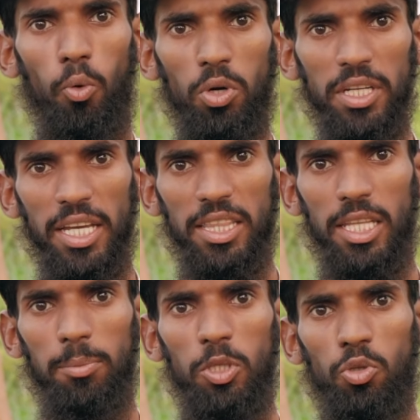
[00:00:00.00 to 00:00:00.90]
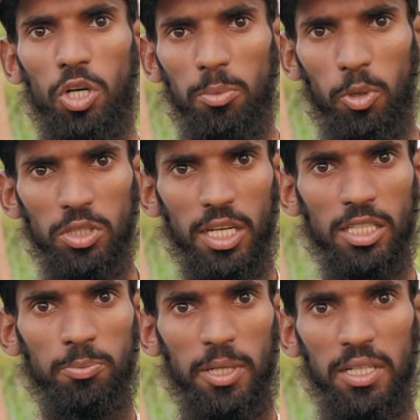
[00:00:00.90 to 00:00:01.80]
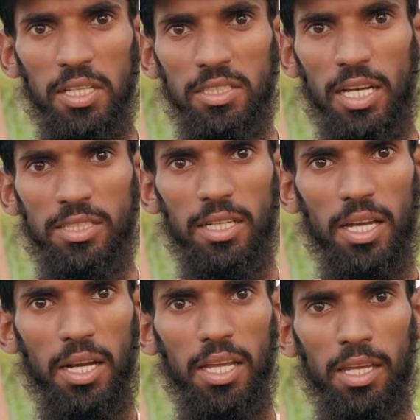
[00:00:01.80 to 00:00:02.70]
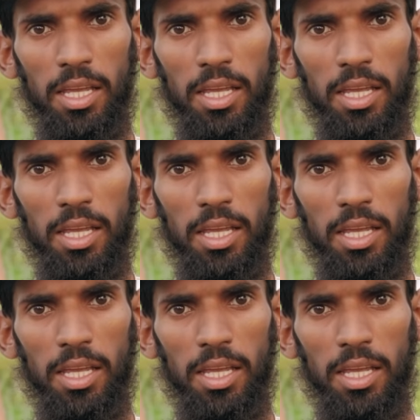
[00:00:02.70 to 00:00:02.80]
उनके अंदर भी थोड़ी बहुत एक्सपर्टीज हासिल करें